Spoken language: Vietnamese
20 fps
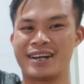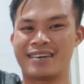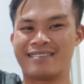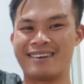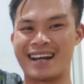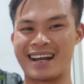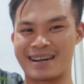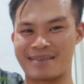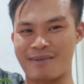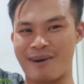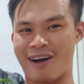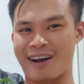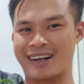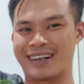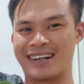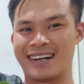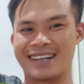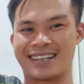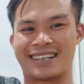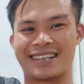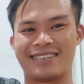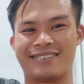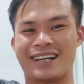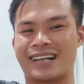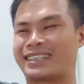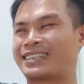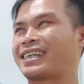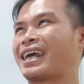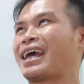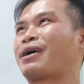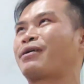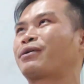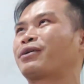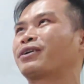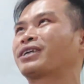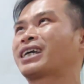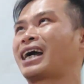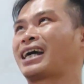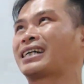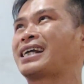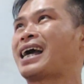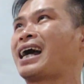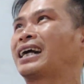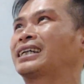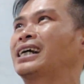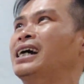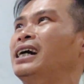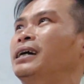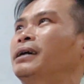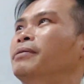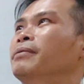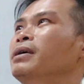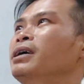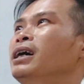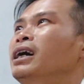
về mọi người chỉ việc treo thôi cả nhà nhá